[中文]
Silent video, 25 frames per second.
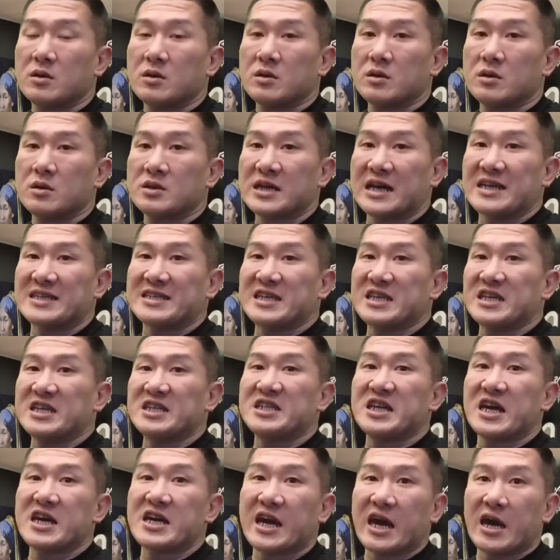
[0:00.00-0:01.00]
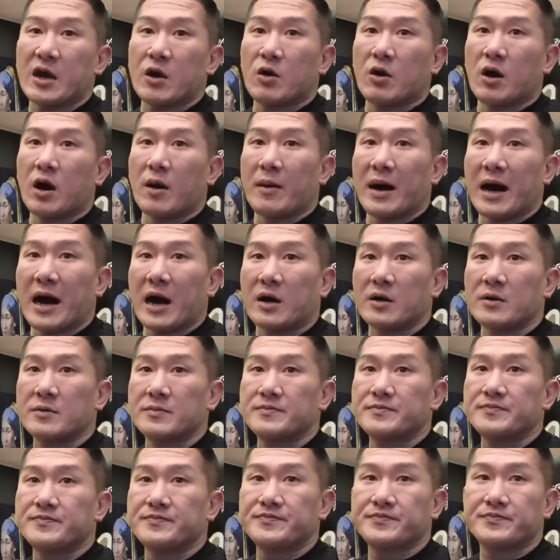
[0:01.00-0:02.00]
再寄一件给我，好不
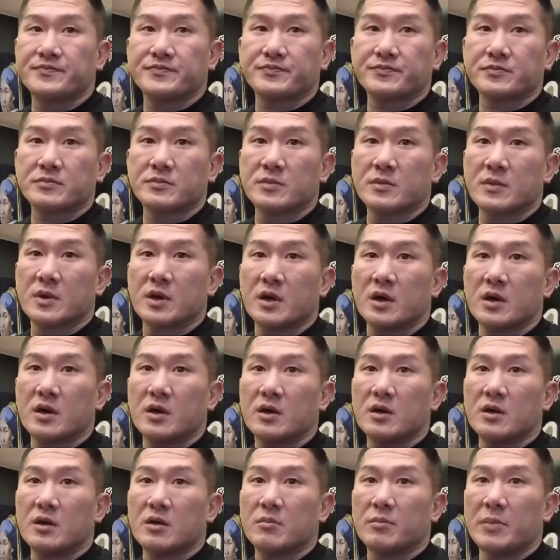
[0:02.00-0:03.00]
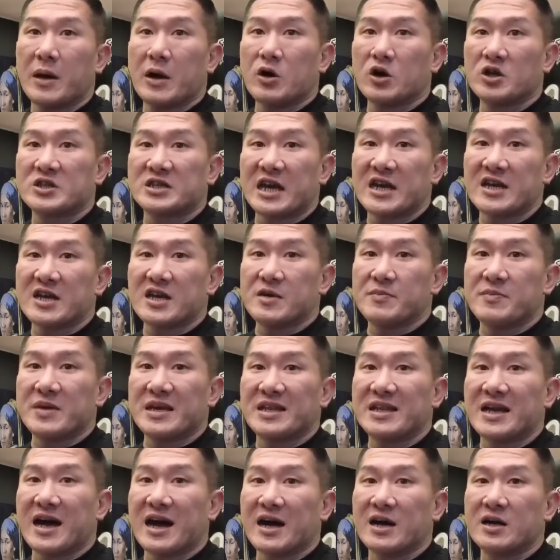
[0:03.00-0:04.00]
好？帮我签个
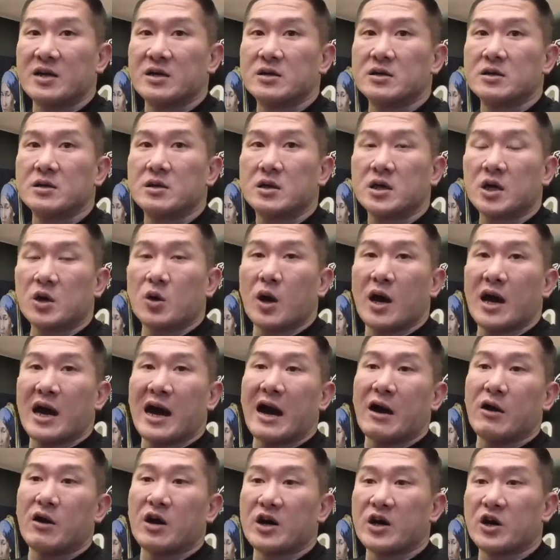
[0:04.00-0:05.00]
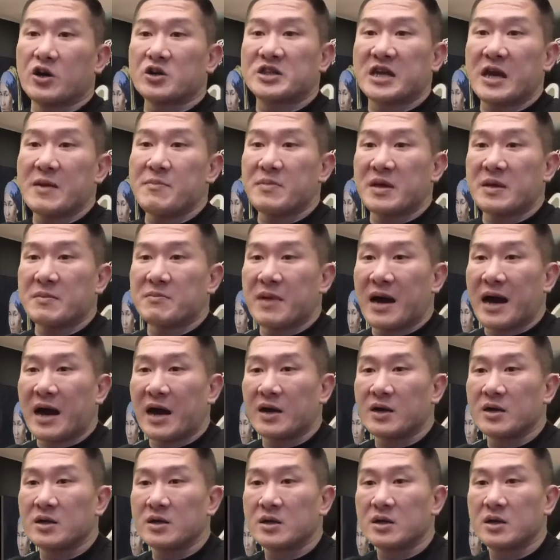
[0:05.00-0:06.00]
名的。因为他有有签名
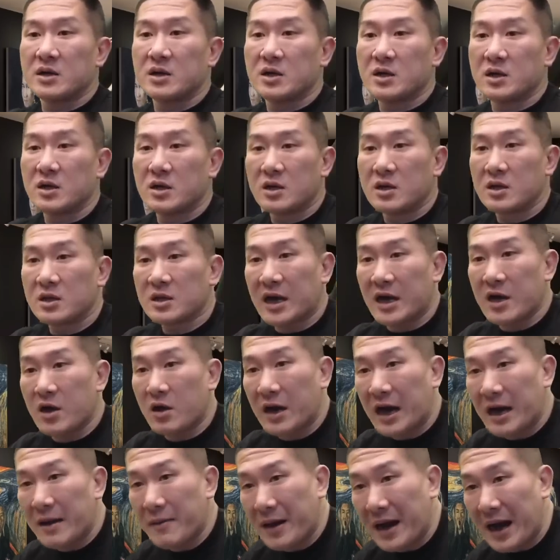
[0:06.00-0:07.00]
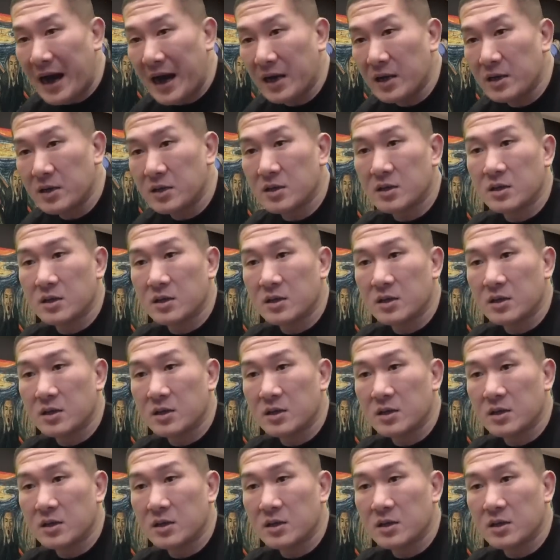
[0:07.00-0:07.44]
嘛，他有来吗？